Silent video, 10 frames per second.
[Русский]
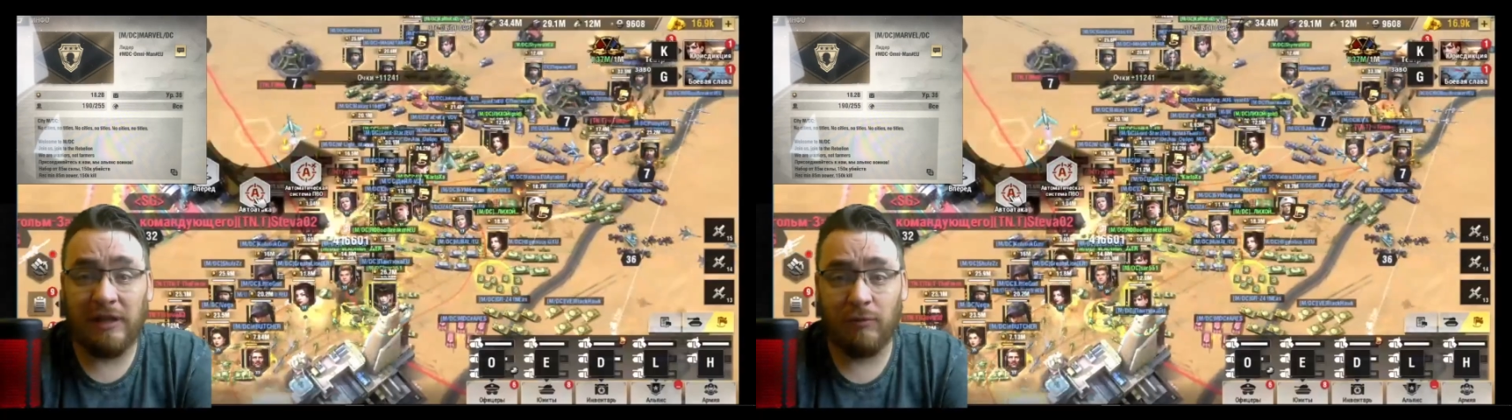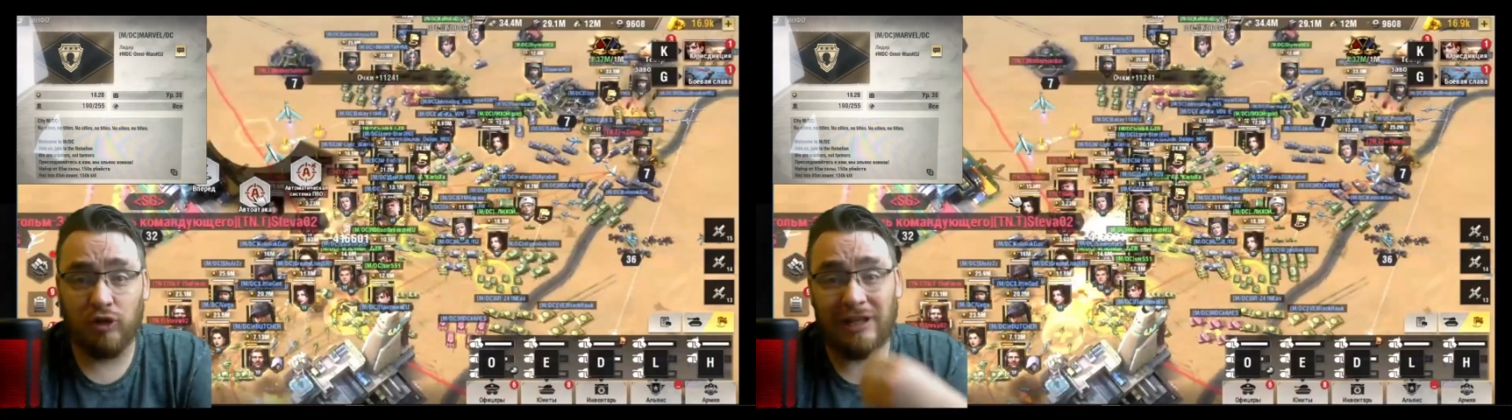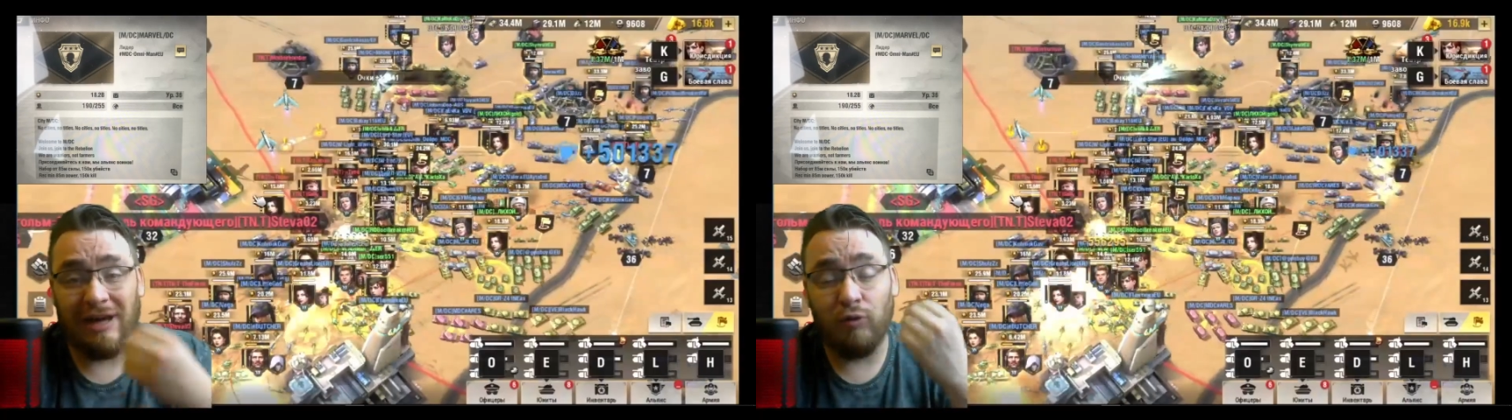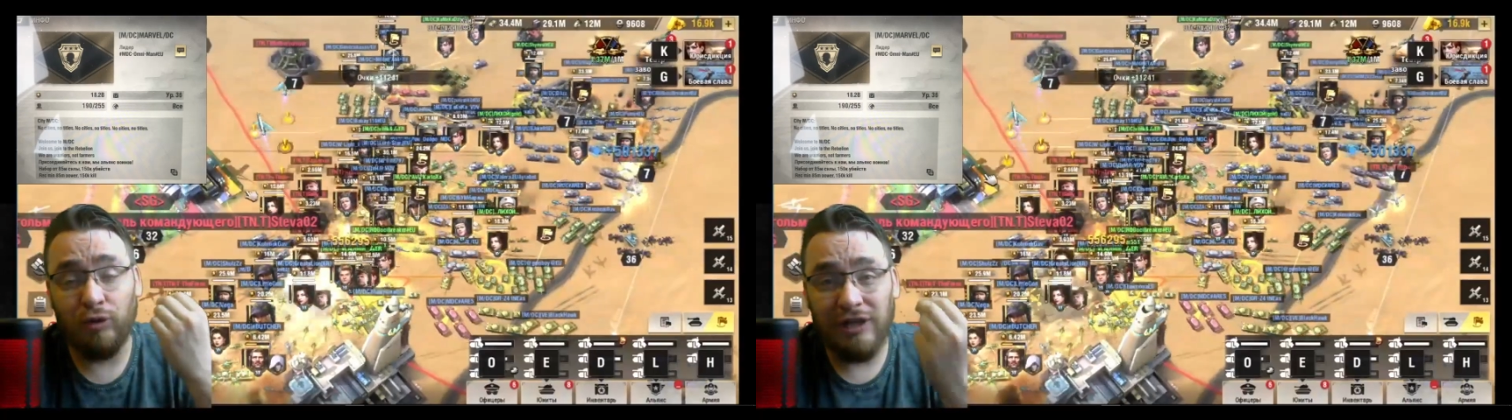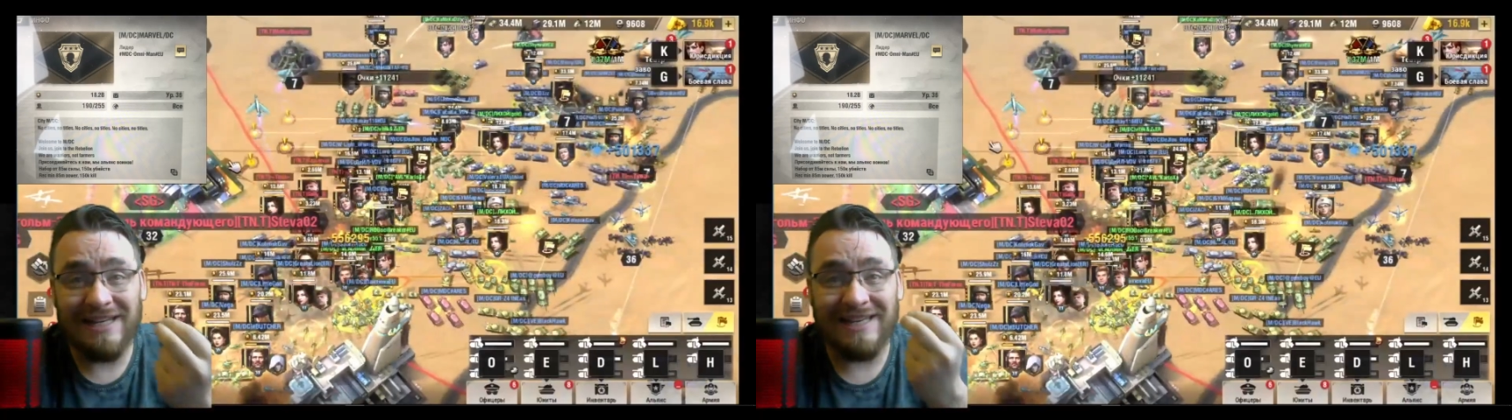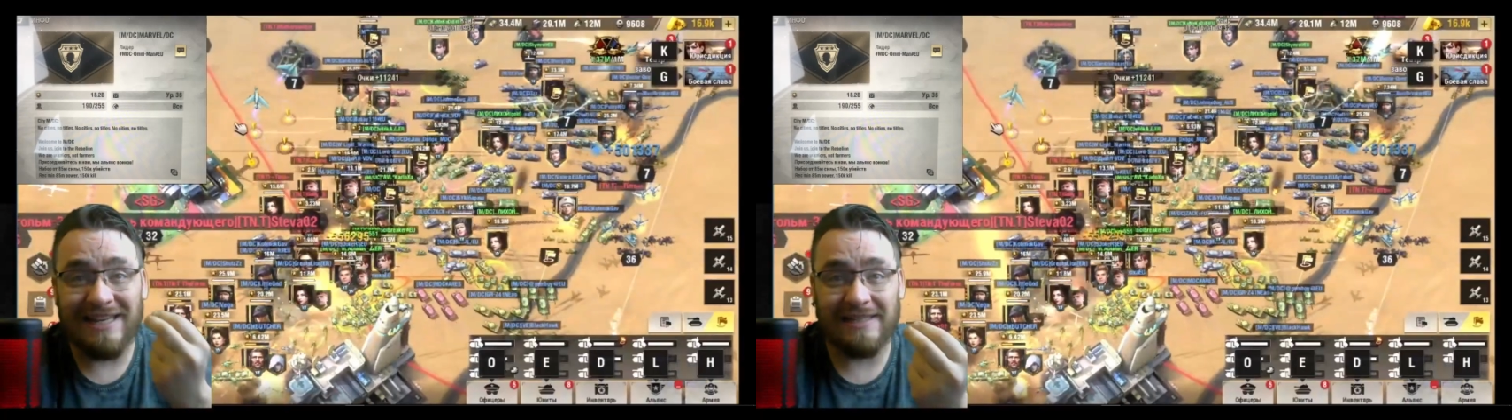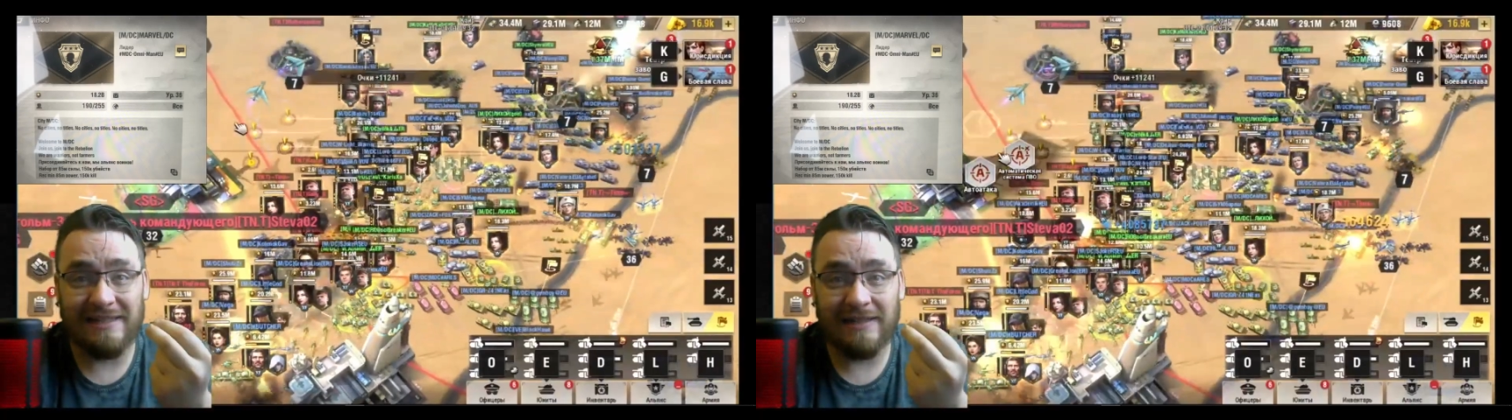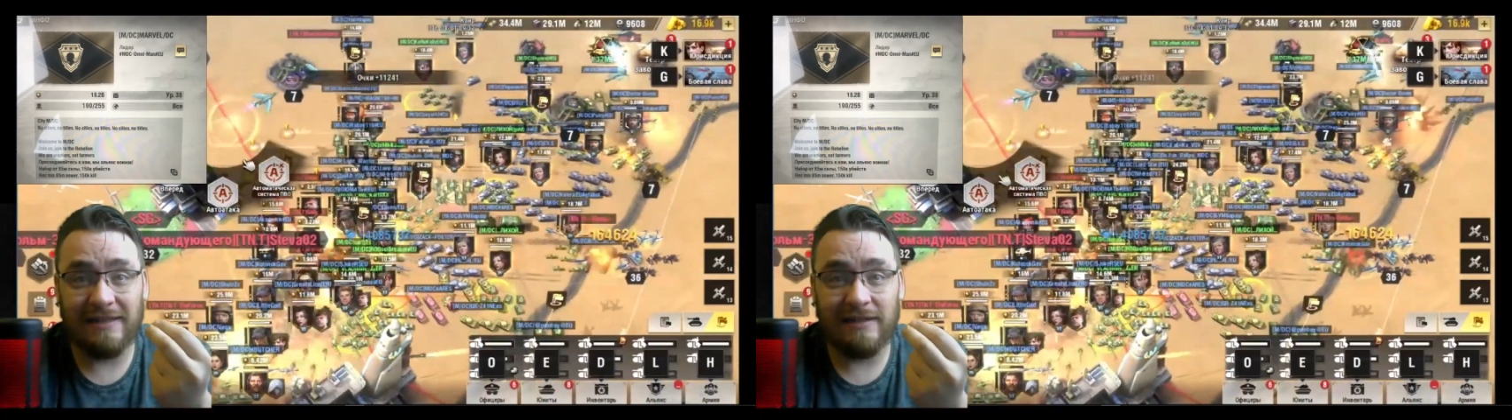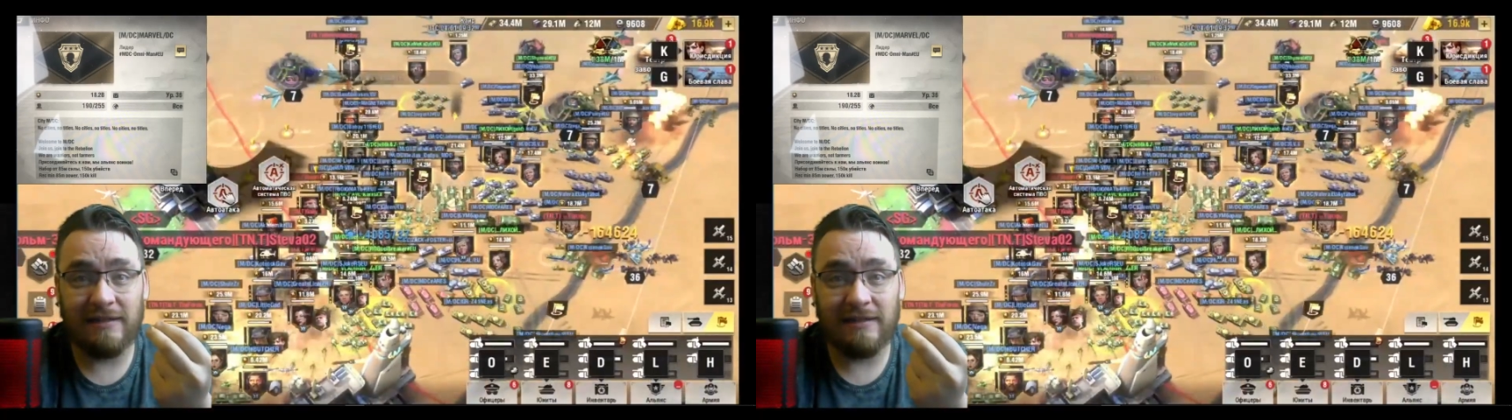потому что у них есть